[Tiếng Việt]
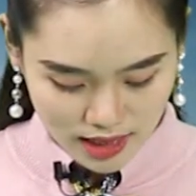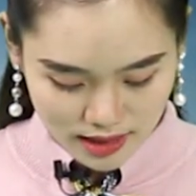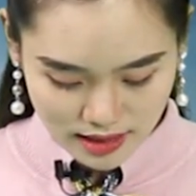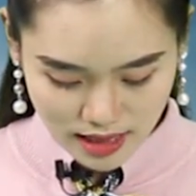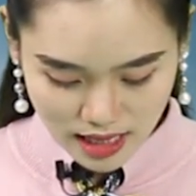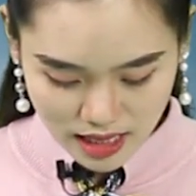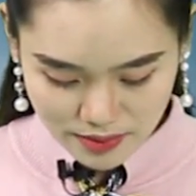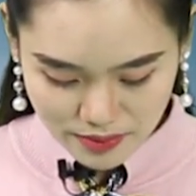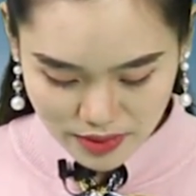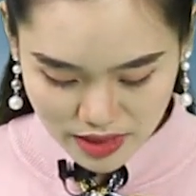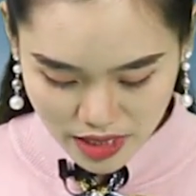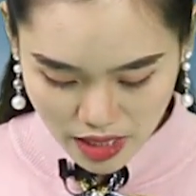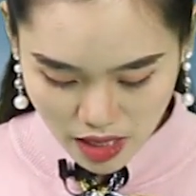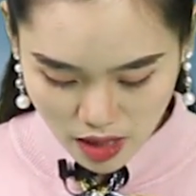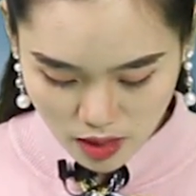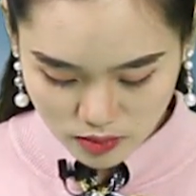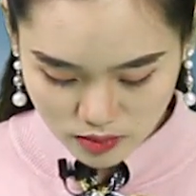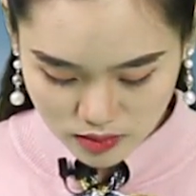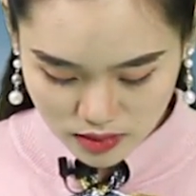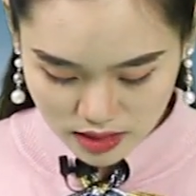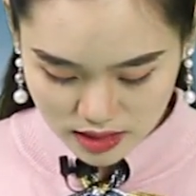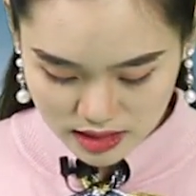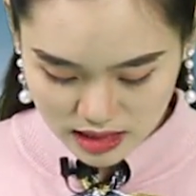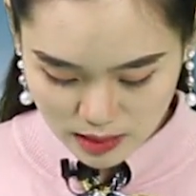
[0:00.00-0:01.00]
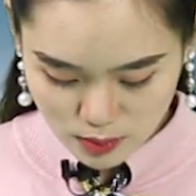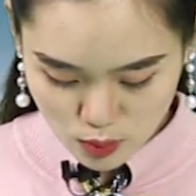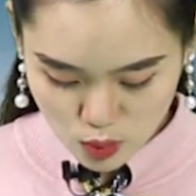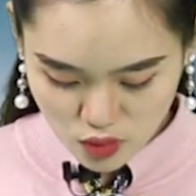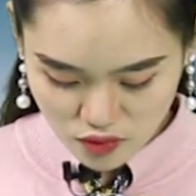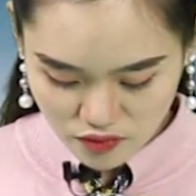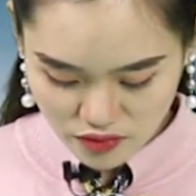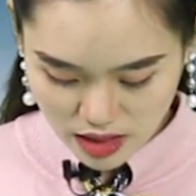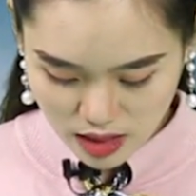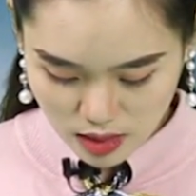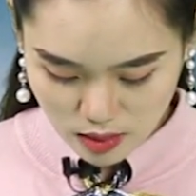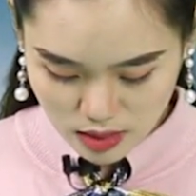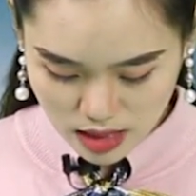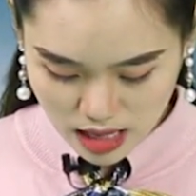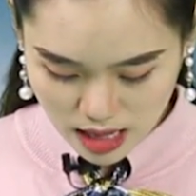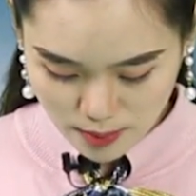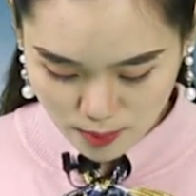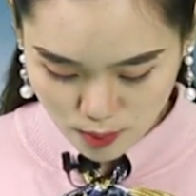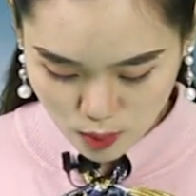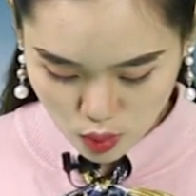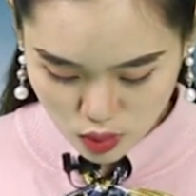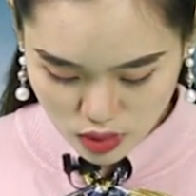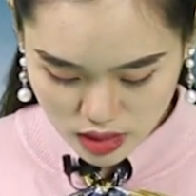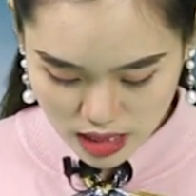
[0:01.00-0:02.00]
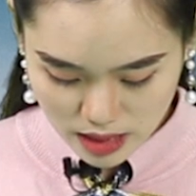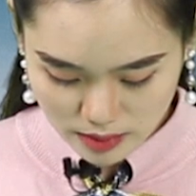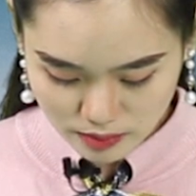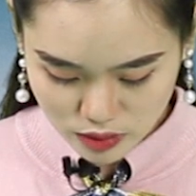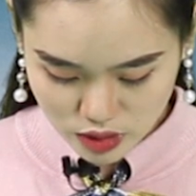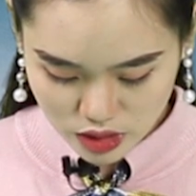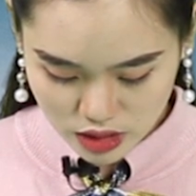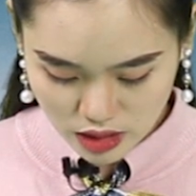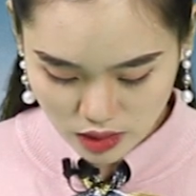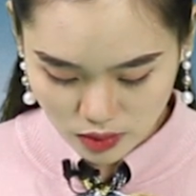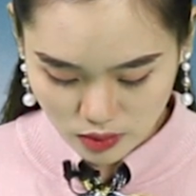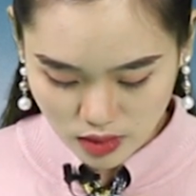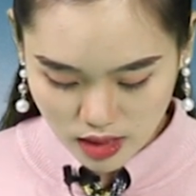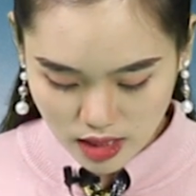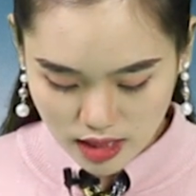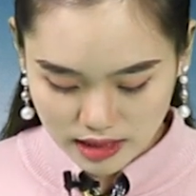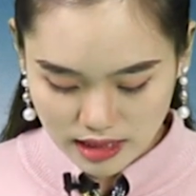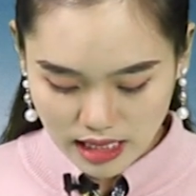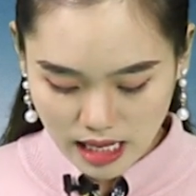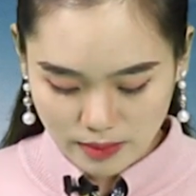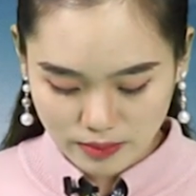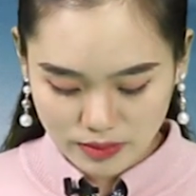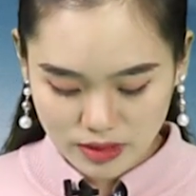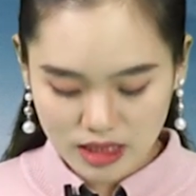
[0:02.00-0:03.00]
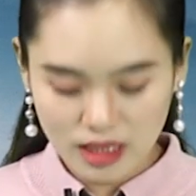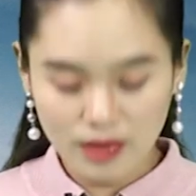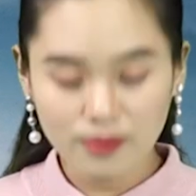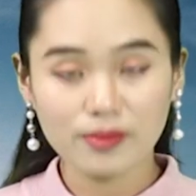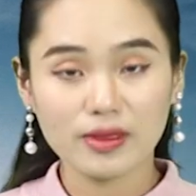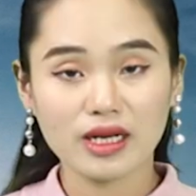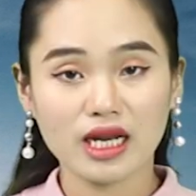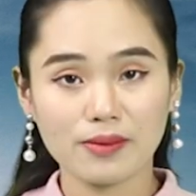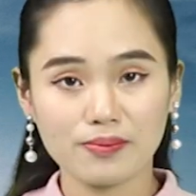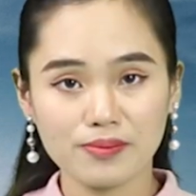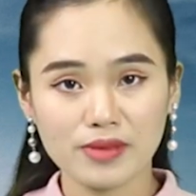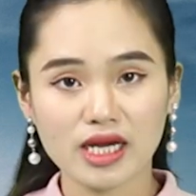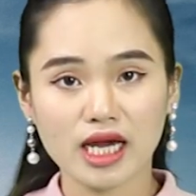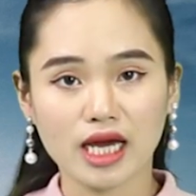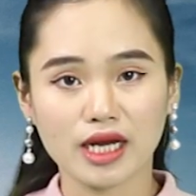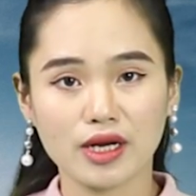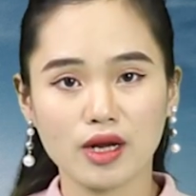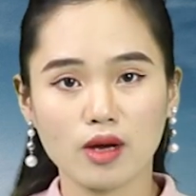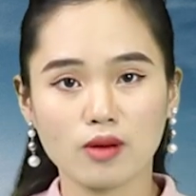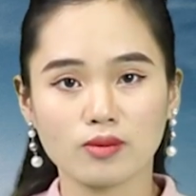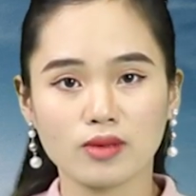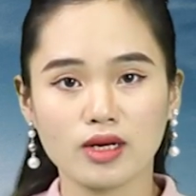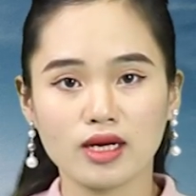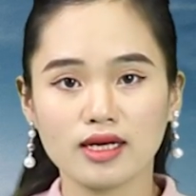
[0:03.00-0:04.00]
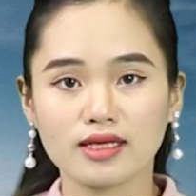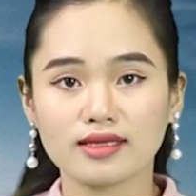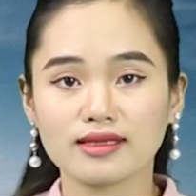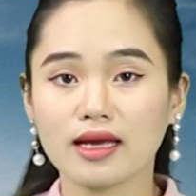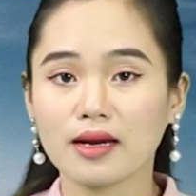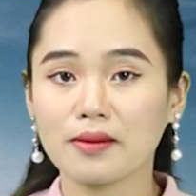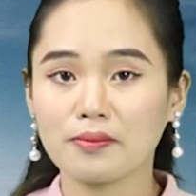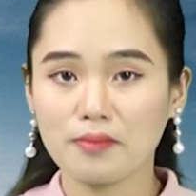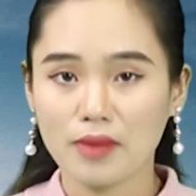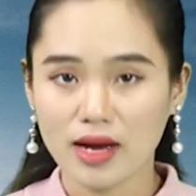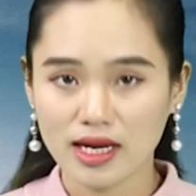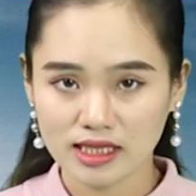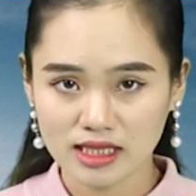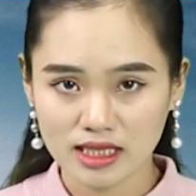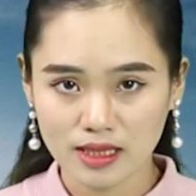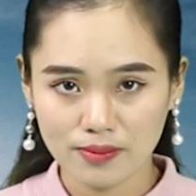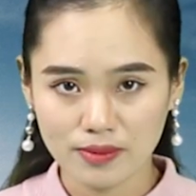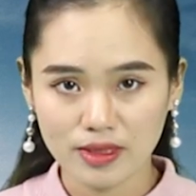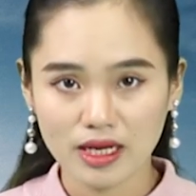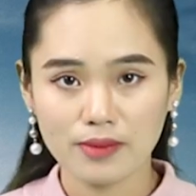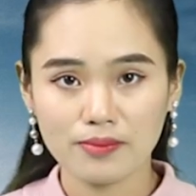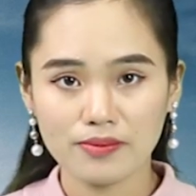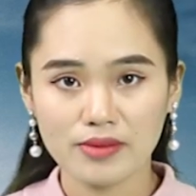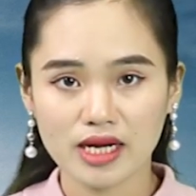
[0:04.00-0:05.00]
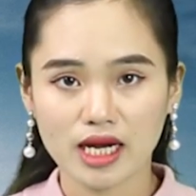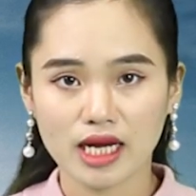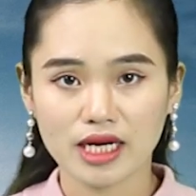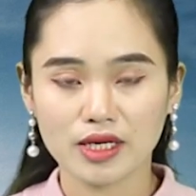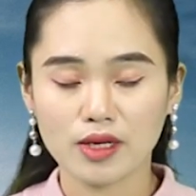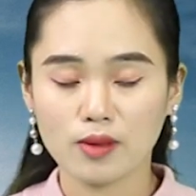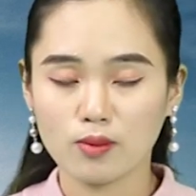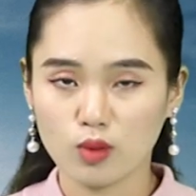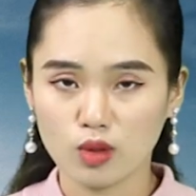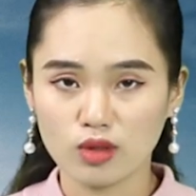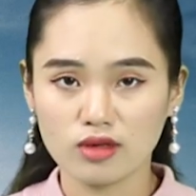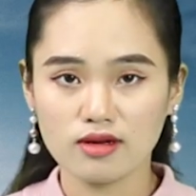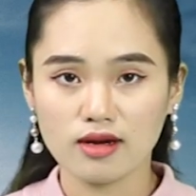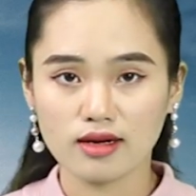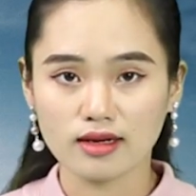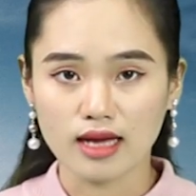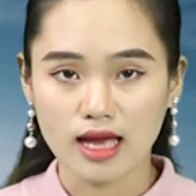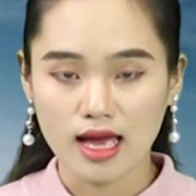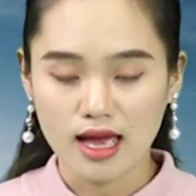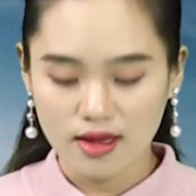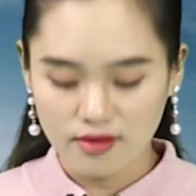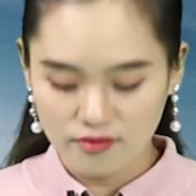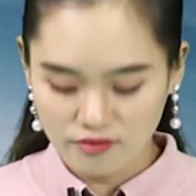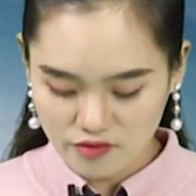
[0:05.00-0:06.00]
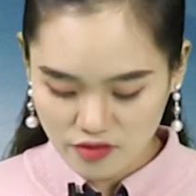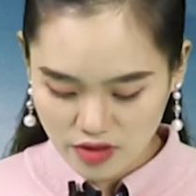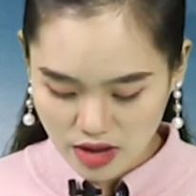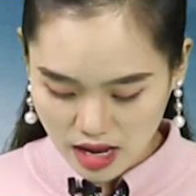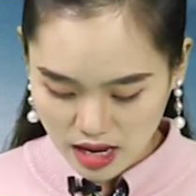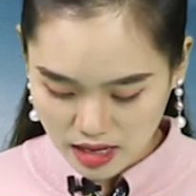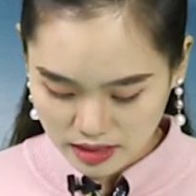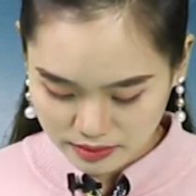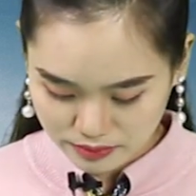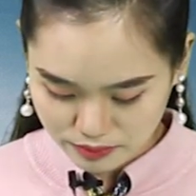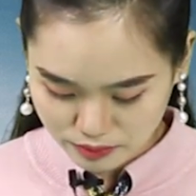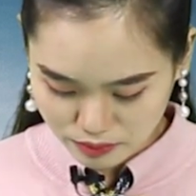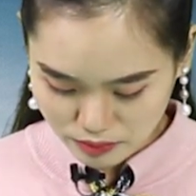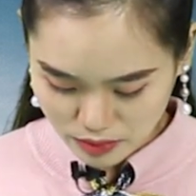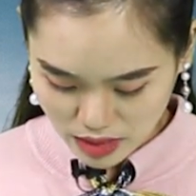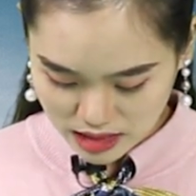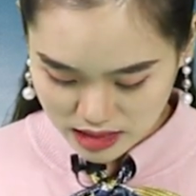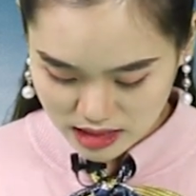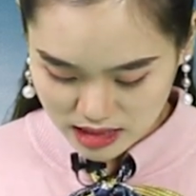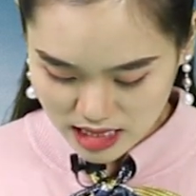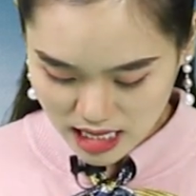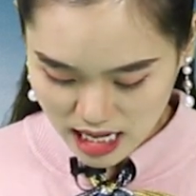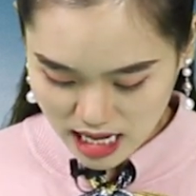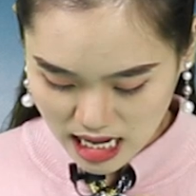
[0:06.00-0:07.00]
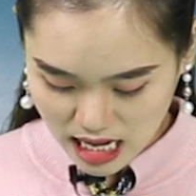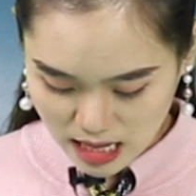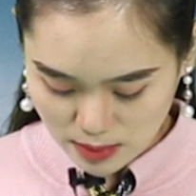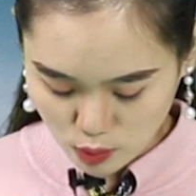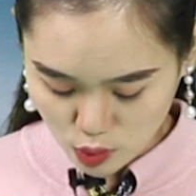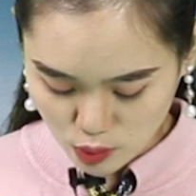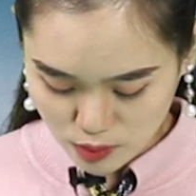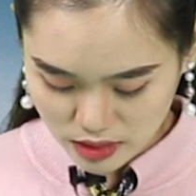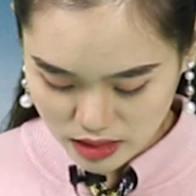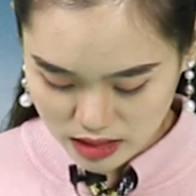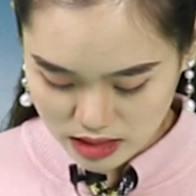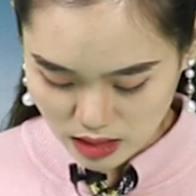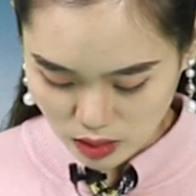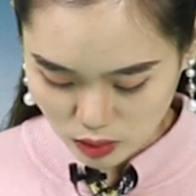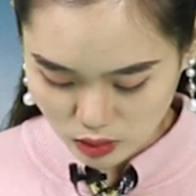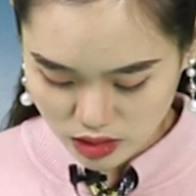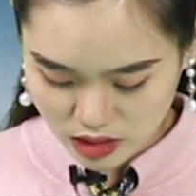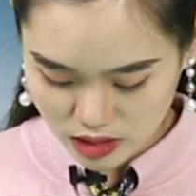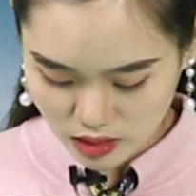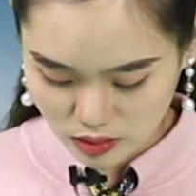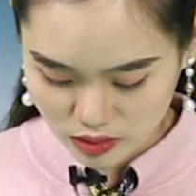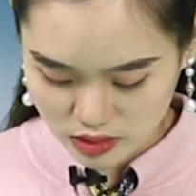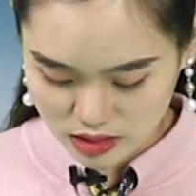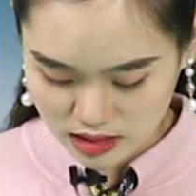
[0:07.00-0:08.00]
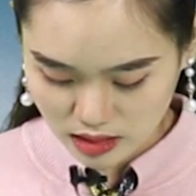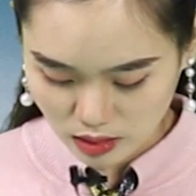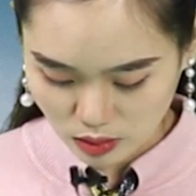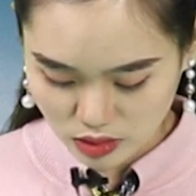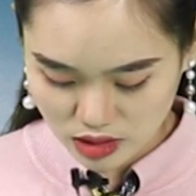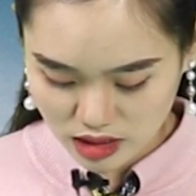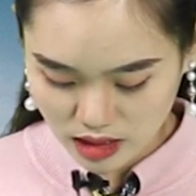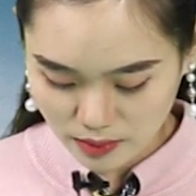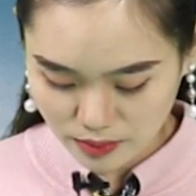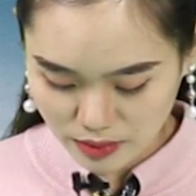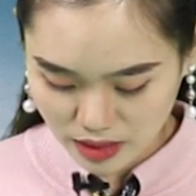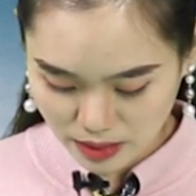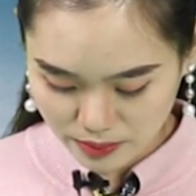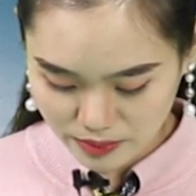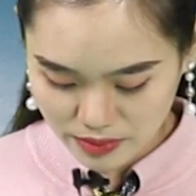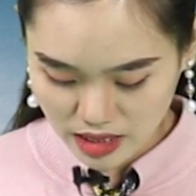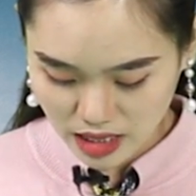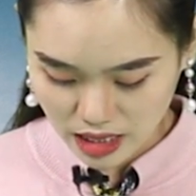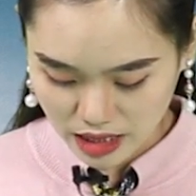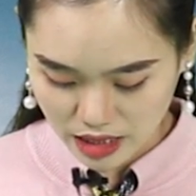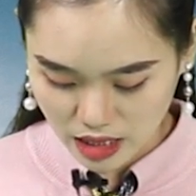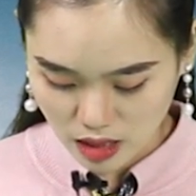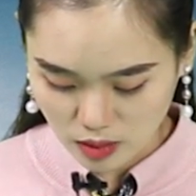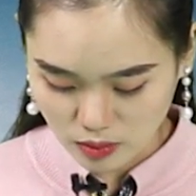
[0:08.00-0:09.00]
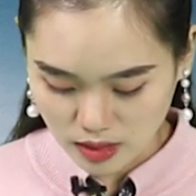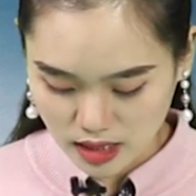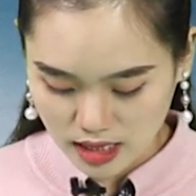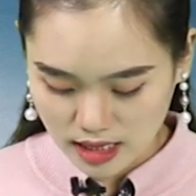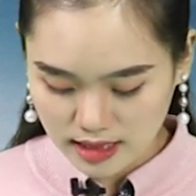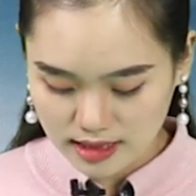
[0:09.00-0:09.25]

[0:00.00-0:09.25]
Tại Mi Hồng, giá mua vào là 45 triệu 850 ngàn đồng, tăng 350 ngàn đồng một lượng và bán ra là 46 triệu 650 ngàn đồng,